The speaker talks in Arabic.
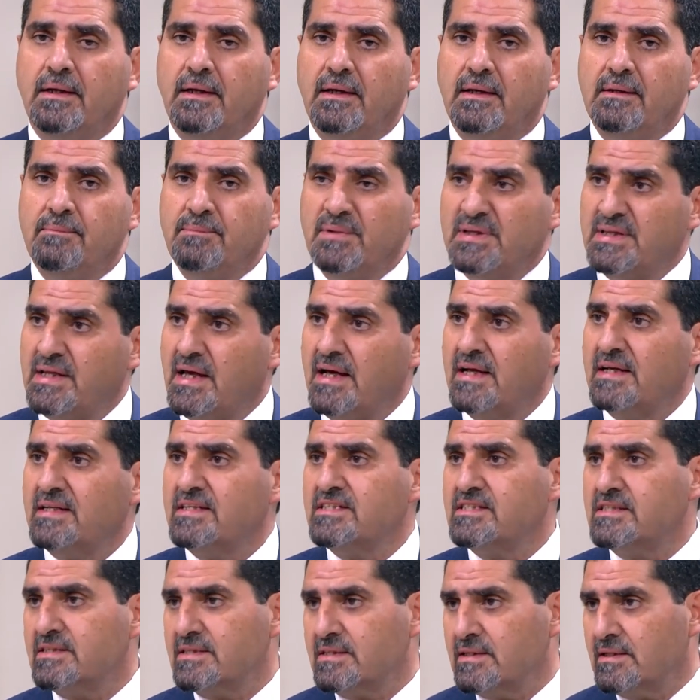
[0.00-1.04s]

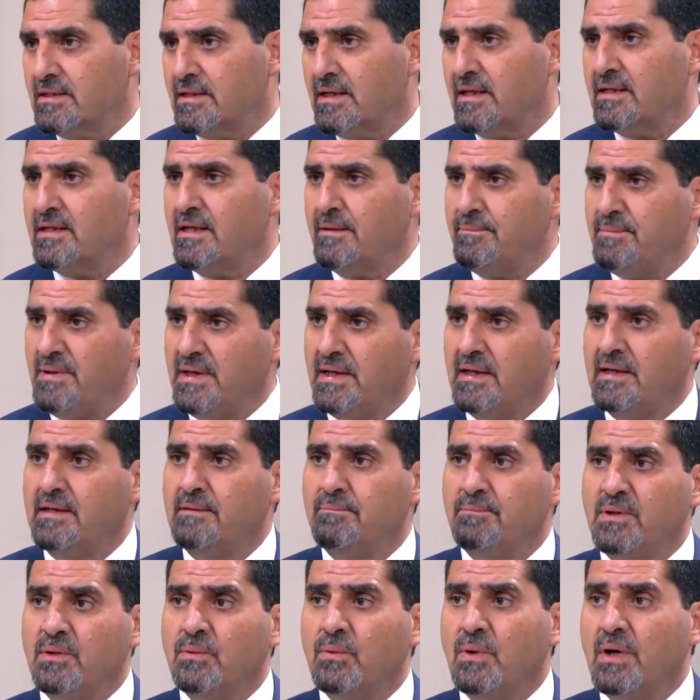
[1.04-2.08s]
المدارس آه، أدبي
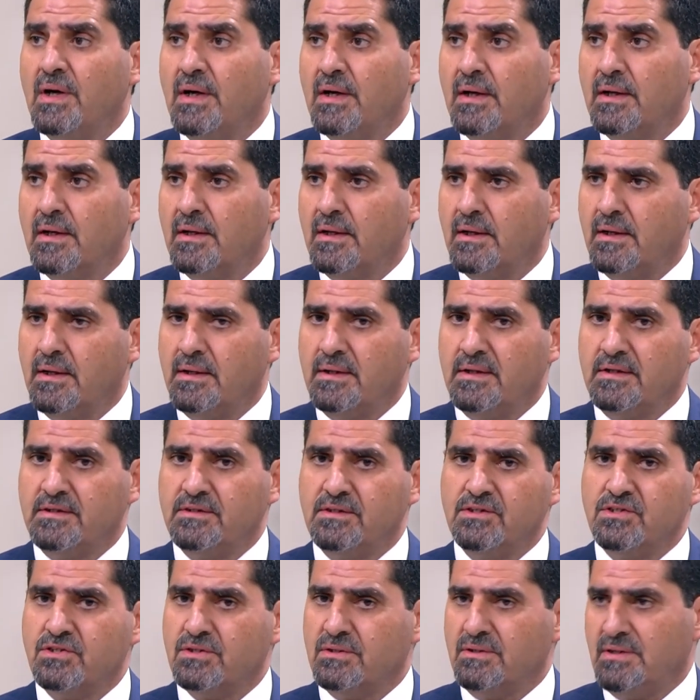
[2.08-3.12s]
علمي و
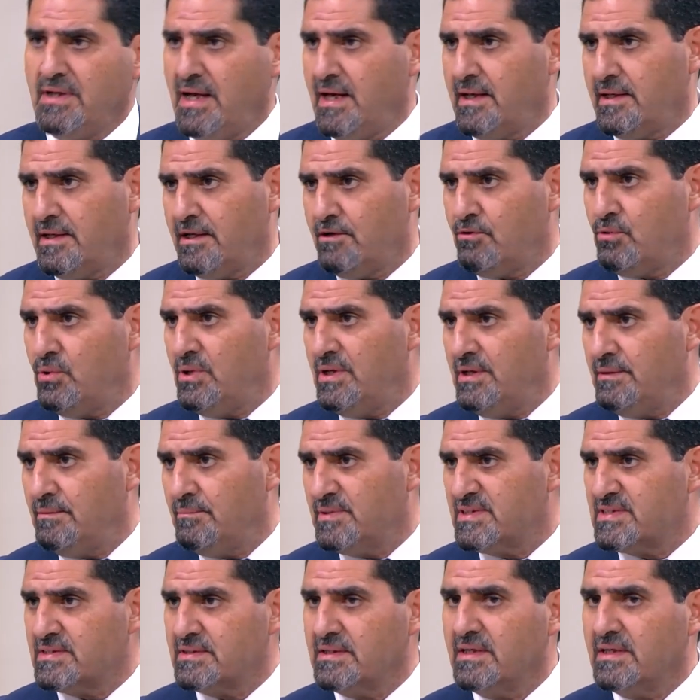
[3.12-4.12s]
يعني كل